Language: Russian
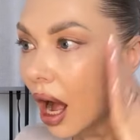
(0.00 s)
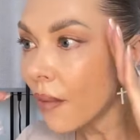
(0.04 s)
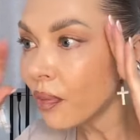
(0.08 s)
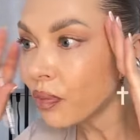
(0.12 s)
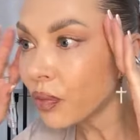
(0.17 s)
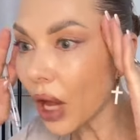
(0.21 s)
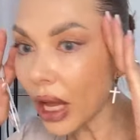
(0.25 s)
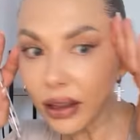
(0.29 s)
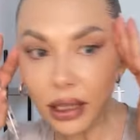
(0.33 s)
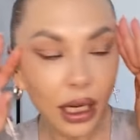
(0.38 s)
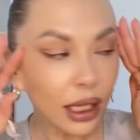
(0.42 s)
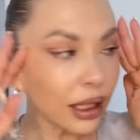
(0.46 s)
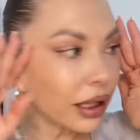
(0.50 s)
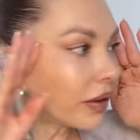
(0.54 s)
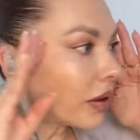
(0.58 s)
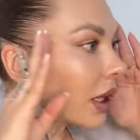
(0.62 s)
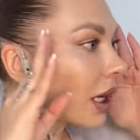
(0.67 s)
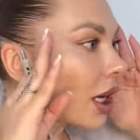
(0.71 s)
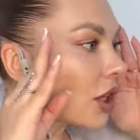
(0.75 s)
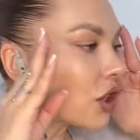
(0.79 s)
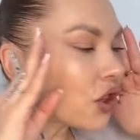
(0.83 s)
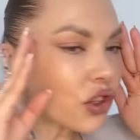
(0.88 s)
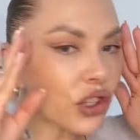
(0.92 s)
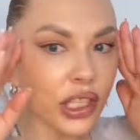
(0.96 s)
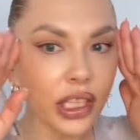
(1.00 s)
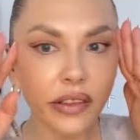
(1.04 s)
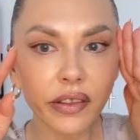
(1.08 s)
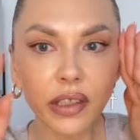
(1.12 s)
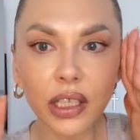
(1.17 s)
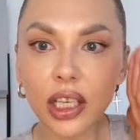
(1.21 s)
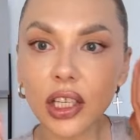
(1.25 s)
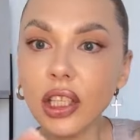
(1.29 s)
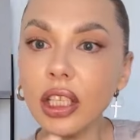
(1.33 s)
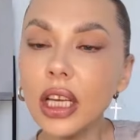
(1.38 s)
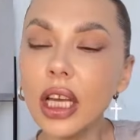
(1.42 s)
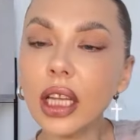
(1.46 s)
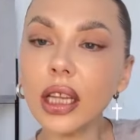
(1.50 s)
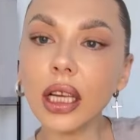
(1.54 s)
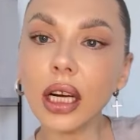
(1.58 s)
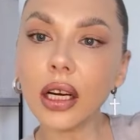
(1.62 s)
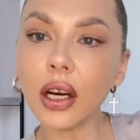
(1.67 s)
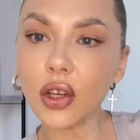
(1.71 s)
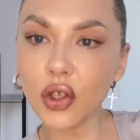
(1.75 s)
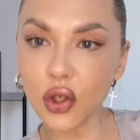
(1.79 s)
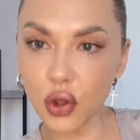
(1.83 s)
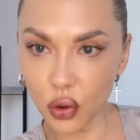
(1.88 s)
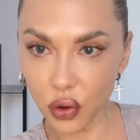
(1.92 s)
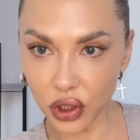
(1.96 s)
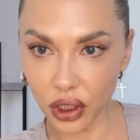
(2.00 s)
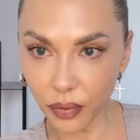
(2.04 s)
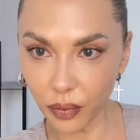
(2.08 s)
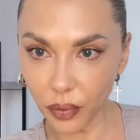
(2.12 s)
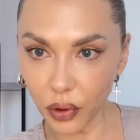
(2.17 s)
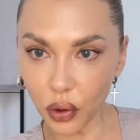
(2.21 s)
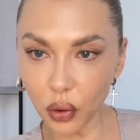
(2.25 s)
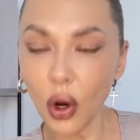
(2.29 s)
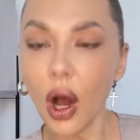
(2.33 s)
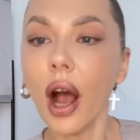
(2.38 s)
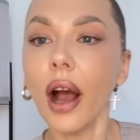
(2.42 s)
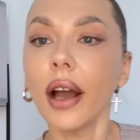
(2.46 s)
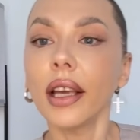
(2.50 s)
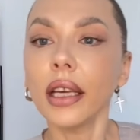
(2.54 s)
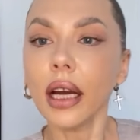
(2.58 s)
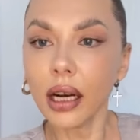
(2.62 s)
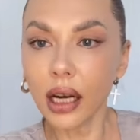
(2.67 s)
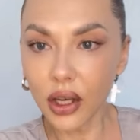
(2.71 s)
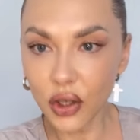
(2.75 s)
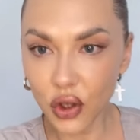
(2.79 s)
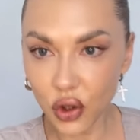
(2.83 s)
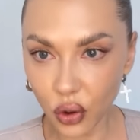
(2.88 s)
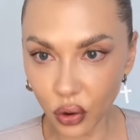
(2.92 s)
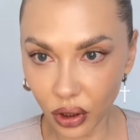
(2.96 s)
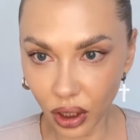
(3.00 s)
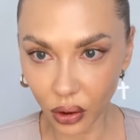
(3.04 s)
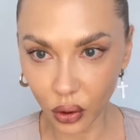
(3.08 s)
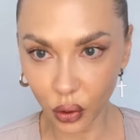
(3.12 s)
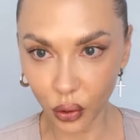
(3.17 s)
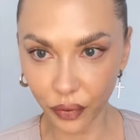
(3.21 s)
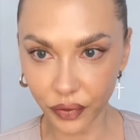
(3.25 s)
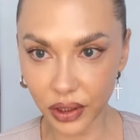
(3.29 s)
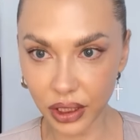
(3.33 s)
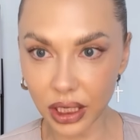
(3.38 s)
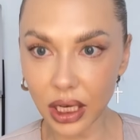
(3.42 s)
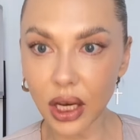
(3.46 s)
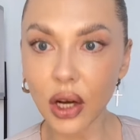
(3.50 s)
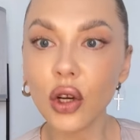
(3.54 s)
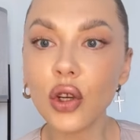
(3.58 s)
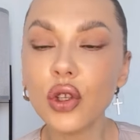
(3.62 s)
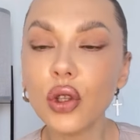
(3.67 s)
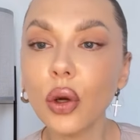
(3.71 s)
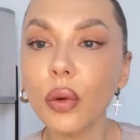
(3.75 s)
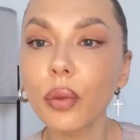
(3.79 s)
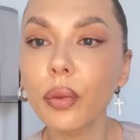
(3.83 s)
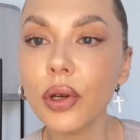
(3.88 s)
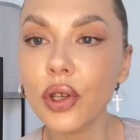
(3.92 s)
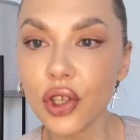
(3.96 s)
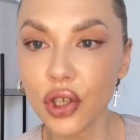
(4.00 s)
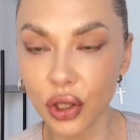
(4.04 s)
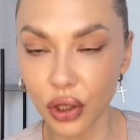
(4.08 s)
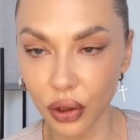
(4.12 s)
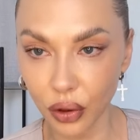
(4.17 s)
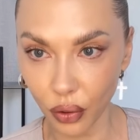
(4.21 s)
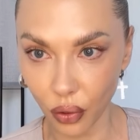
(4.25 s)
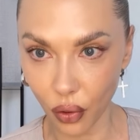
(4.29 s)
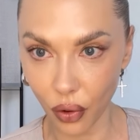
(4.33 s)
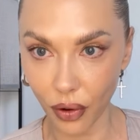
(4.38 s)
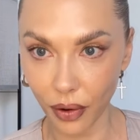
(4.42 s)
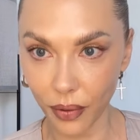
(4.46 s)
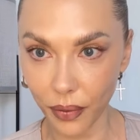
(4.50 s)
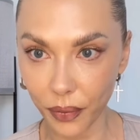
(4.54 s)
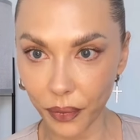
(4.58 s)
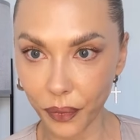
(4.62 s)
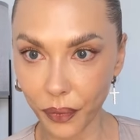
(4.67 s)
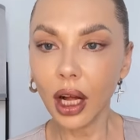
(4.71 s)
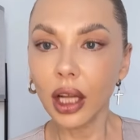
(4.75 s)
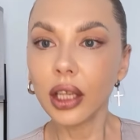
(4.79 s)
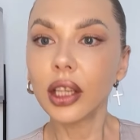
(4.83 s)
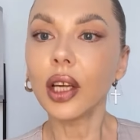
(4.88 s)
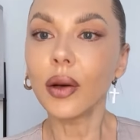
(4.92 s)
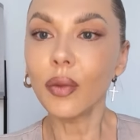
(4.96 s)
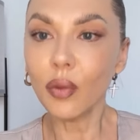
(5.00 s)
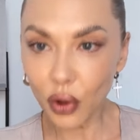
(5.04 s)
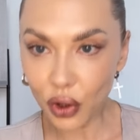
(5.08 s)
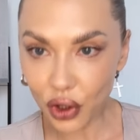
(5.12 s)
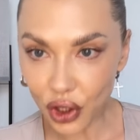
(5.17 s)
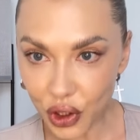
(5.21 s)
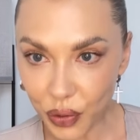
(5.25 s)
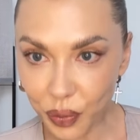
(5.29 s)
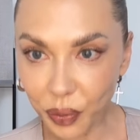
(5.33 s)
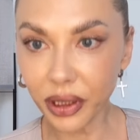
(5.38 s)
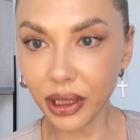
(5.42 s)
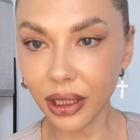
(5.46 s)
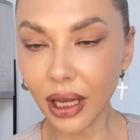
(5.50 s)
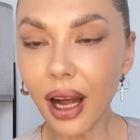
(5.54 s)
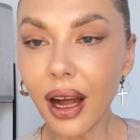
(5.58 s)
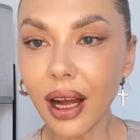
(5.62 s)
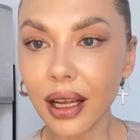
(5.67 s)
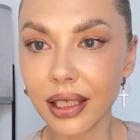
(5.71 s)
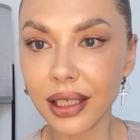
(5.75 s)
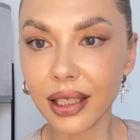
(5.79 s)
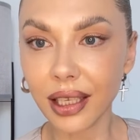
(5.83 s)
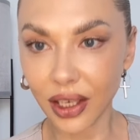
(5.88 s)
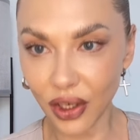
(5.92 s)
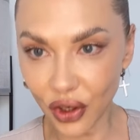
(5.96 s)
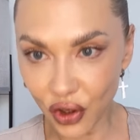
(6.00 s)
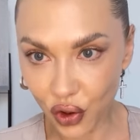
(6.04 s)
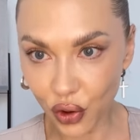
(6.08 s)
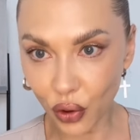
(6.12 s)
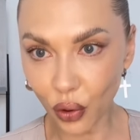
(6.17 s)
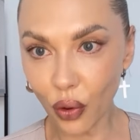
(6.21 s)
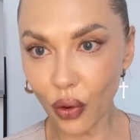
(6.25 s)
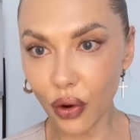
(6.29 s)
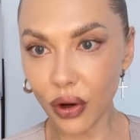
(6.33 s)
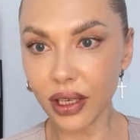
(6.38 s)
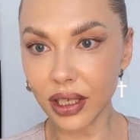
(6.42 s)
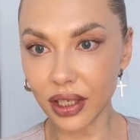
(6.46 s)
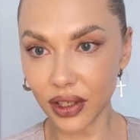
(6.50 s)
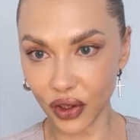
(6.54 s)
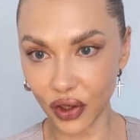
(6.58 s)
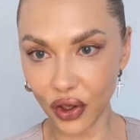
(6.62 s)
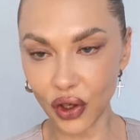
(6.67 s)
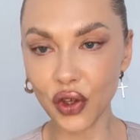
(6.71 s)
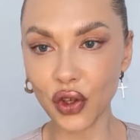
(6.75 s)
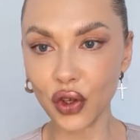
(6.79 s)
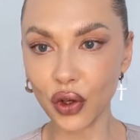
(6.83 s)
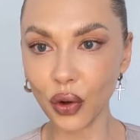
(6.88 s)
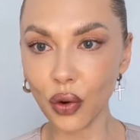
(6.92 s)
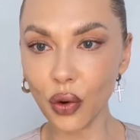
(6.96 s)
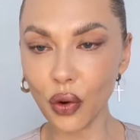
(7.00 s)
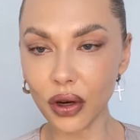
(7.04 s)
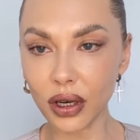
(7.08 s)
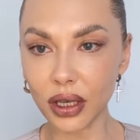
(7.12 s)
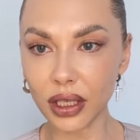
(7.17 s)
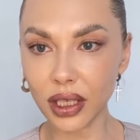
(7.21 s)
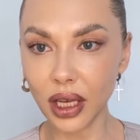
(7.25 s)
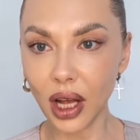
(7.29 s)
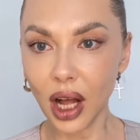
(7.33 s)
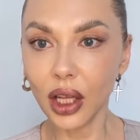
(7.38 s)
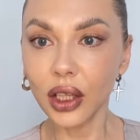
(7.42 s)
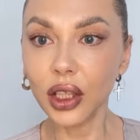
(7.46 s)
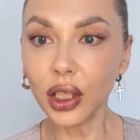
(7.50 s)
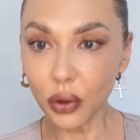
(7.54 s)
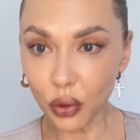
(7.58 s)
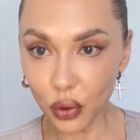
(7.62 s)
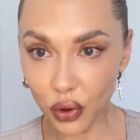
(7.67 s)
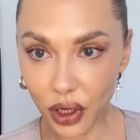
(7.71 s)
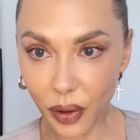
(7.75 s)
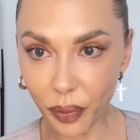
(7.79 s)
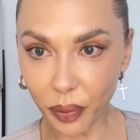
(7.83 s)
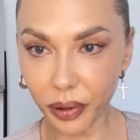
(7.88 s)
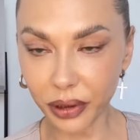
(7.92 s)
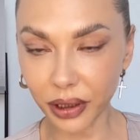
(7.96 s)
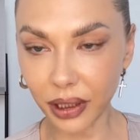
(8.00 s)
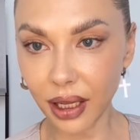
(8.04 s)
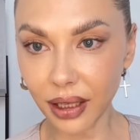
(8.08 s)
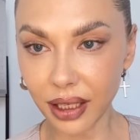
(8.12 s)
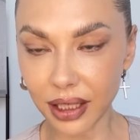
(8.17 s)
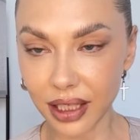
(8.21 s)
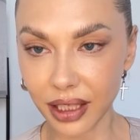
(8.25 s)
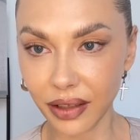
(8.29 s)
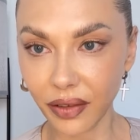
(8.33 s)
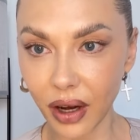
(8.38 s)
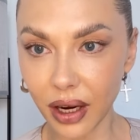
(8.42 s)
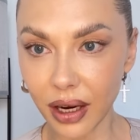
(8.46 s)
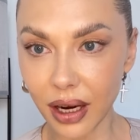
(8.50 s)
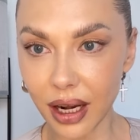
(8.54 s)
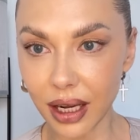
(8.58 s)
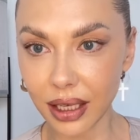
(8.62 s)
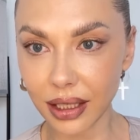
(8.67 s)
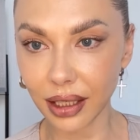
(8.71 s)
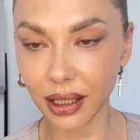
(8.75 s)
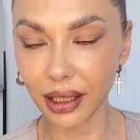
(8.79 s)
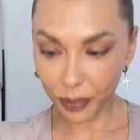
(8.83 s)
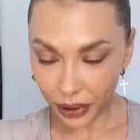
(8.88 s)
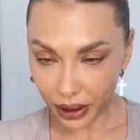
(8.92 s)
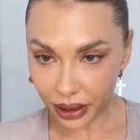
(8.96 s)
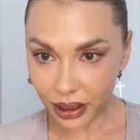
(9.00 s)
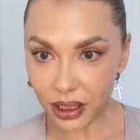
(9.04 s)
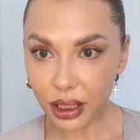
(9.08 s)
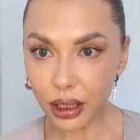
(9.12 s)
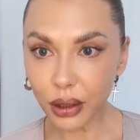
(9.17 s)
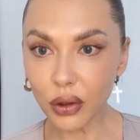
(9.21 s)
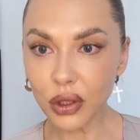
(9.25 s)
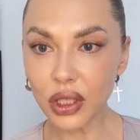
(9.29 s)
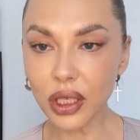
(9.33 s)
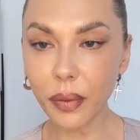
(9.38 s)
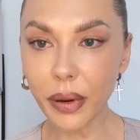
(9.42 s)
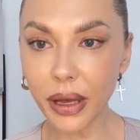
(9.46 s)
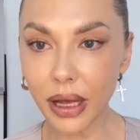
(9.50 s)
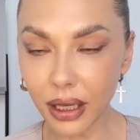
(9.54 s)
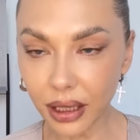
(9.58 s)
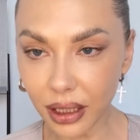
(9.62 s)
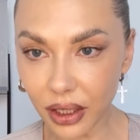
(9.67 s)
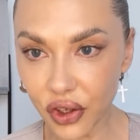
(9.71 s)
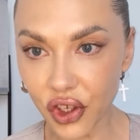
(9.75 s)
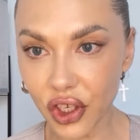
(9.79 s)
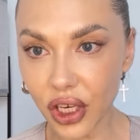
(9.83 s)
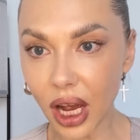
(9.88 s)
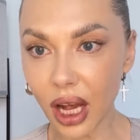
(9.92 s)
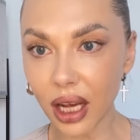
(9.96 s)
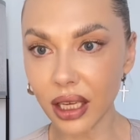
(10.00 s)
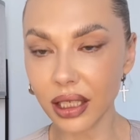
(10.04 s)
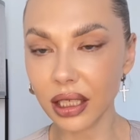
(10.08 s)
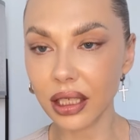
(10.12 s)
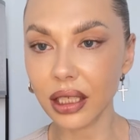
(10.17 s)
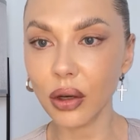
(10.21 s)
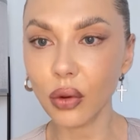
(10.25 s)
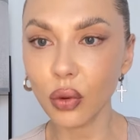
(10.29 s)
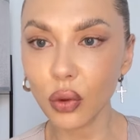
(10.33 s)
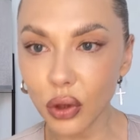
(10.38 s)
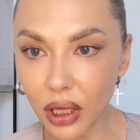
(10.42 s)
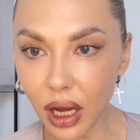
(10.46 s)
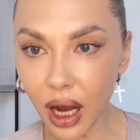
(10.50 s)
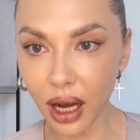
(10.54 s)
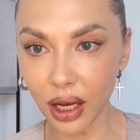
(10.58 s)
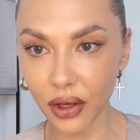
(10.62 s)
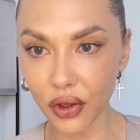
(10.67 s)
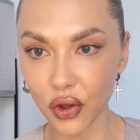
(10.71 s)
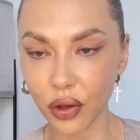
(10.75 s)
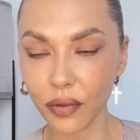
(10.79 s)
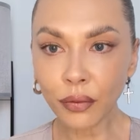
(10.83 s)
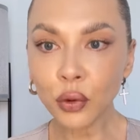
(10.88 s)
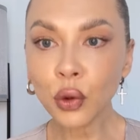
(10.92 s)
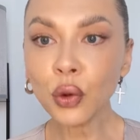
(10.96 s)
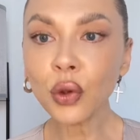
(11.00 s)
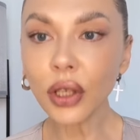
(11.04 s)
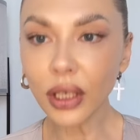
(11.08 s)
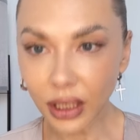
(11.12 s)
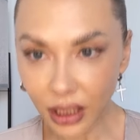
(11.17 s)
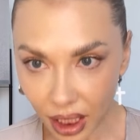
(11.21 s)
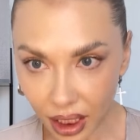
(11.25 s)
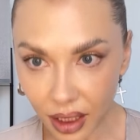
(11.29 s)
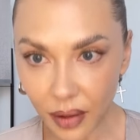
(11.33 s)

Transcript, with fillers: А ты отворачиваешься и говоришь, нет, я хочу семью семью, я хочу, как у всех, чтобы что? Ты можешь пытаться еще раз и еще раз. Ты уже пыталась два раза. Принесло тебе это счастье, удачу, внутреннее